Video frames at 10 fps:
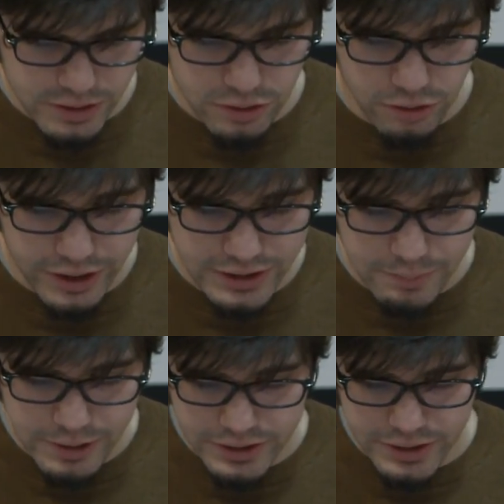
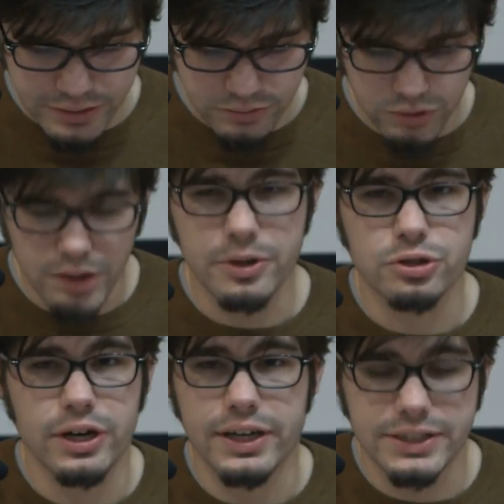Concretamente, una
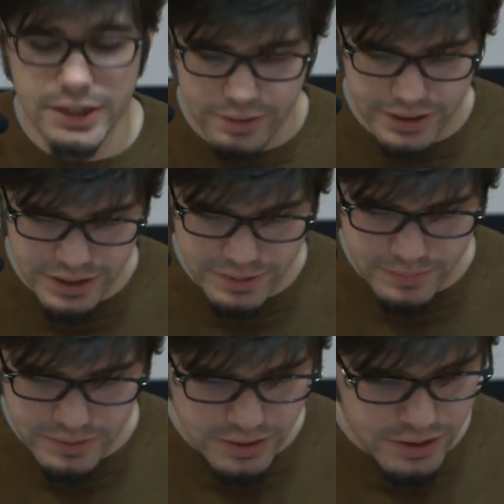persona que estaba allí,
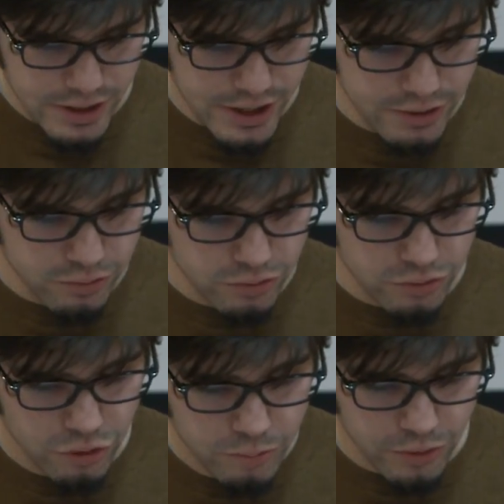en un
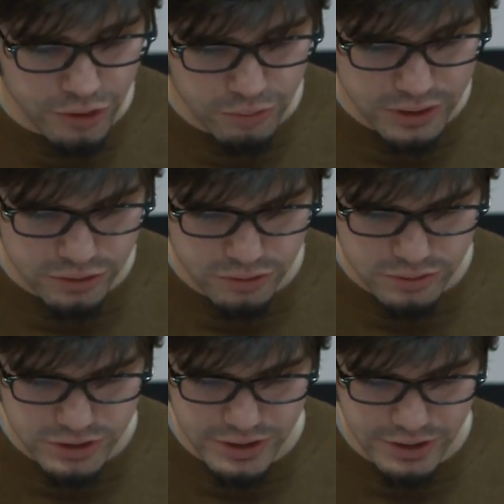grupo de cuatro,
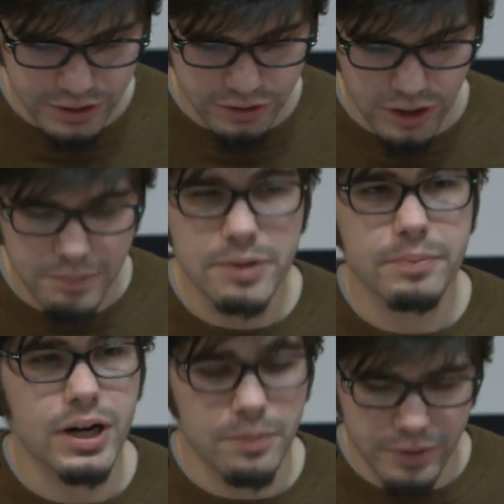se dirigió a mí
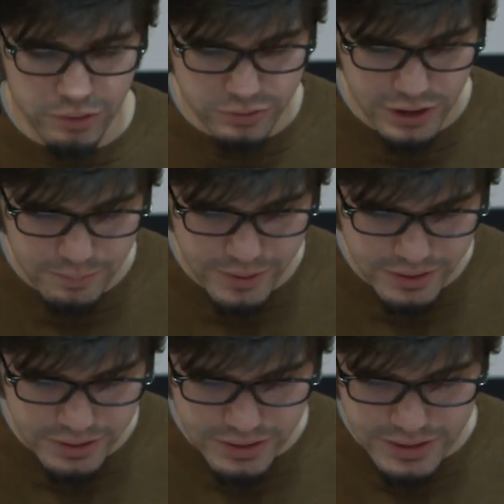para preguntarme
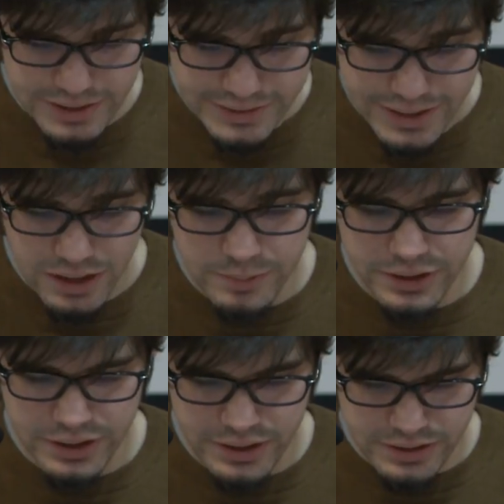
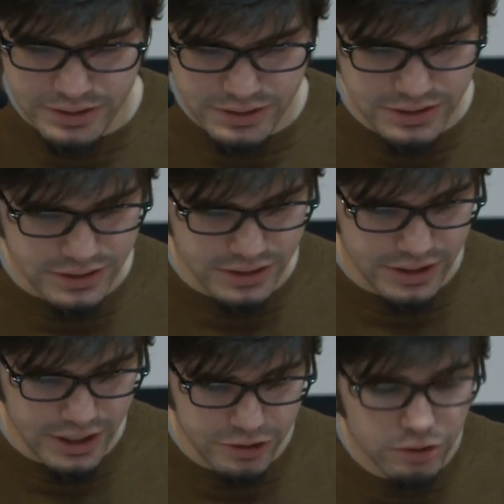literalmente si
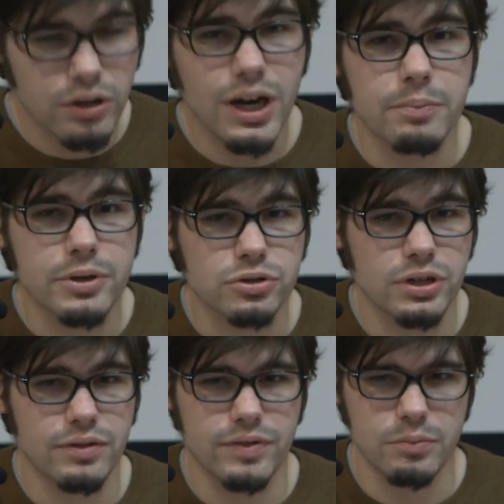era yo la
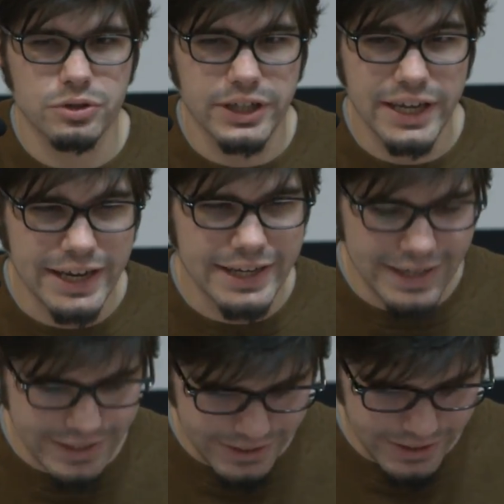persona famosa que
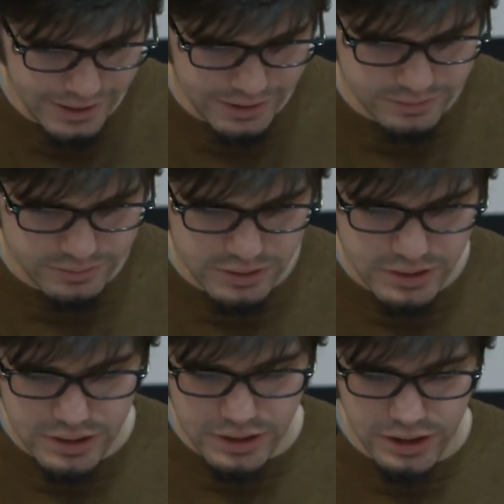creían que era.
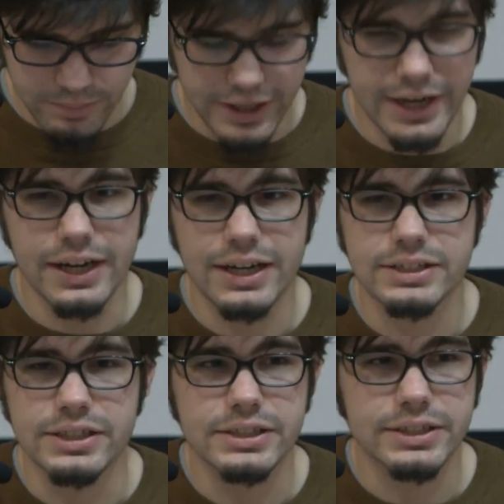De manera
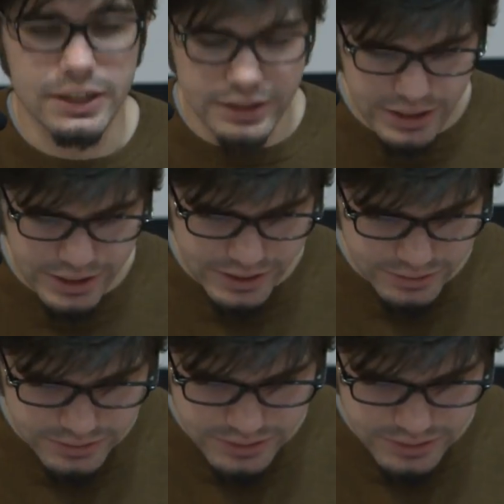casi instantánea,